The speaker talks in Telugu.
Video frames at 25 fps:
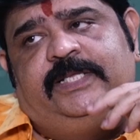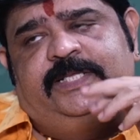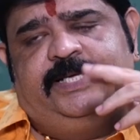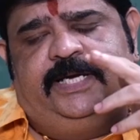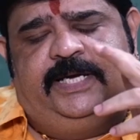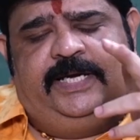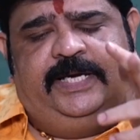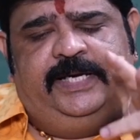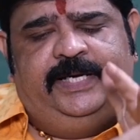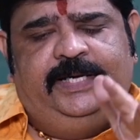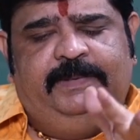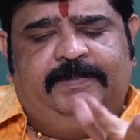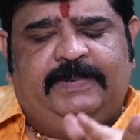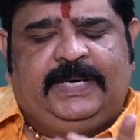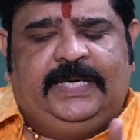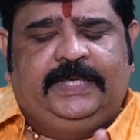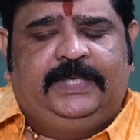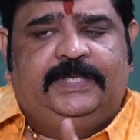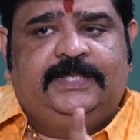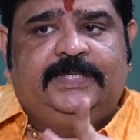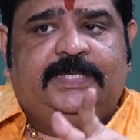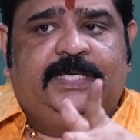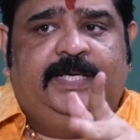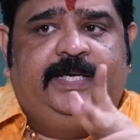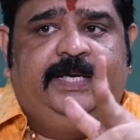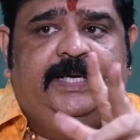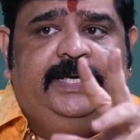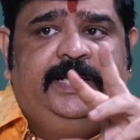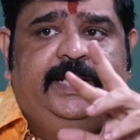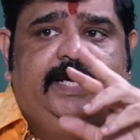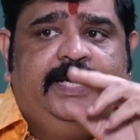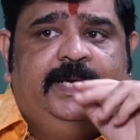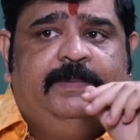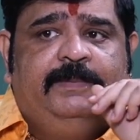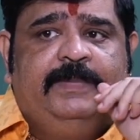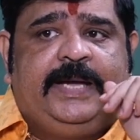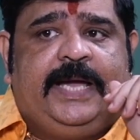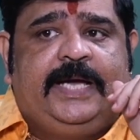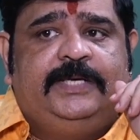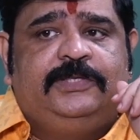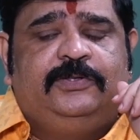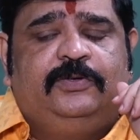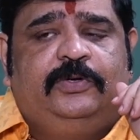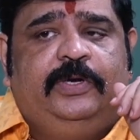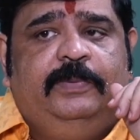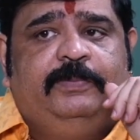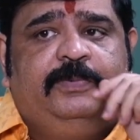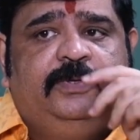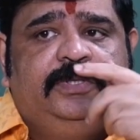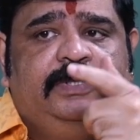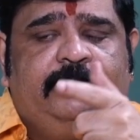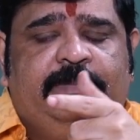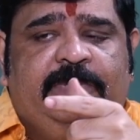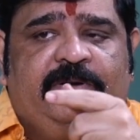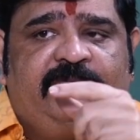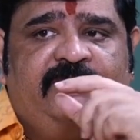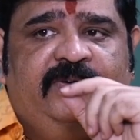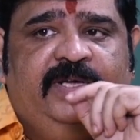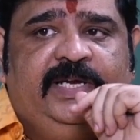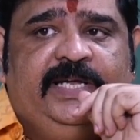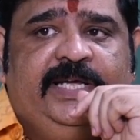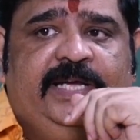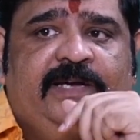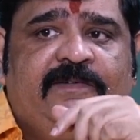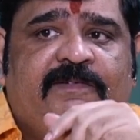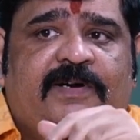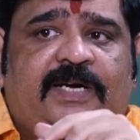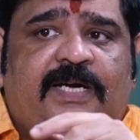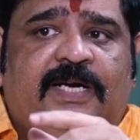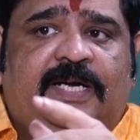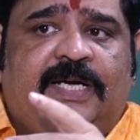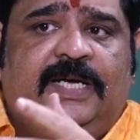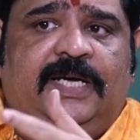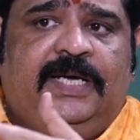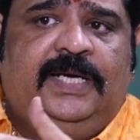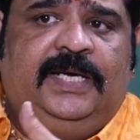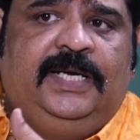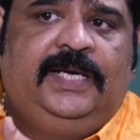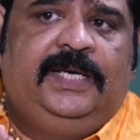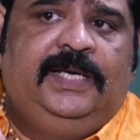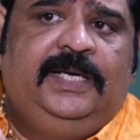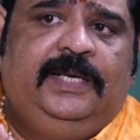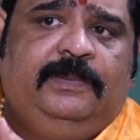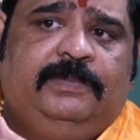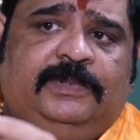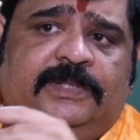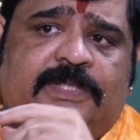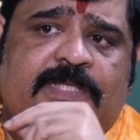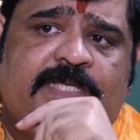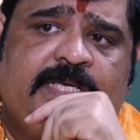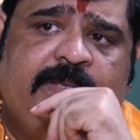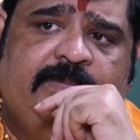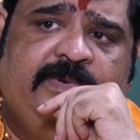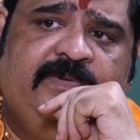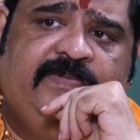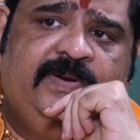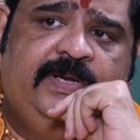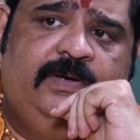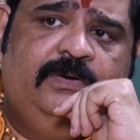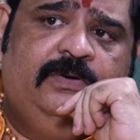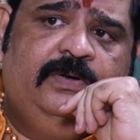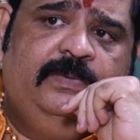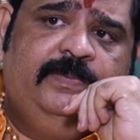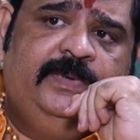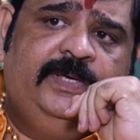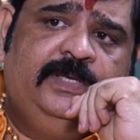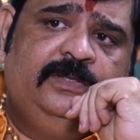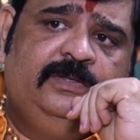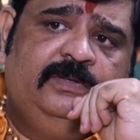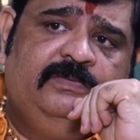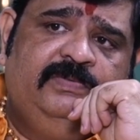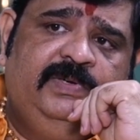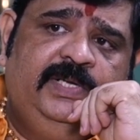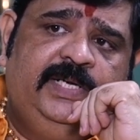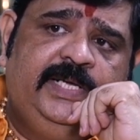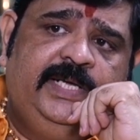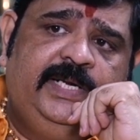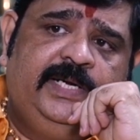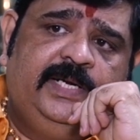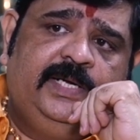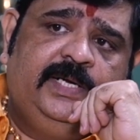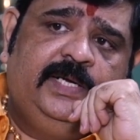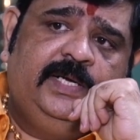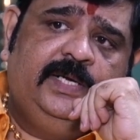ఇదే ఈ పాకిస్తాన్ ఇండియా మ్యాచ్ ఓడిపోతే మీరు ఫీల్ వాళ్ళ లేకపోతే సెమీఫైనల్ ఓడిపోయినందుకు ఫీల్ అయ్యారా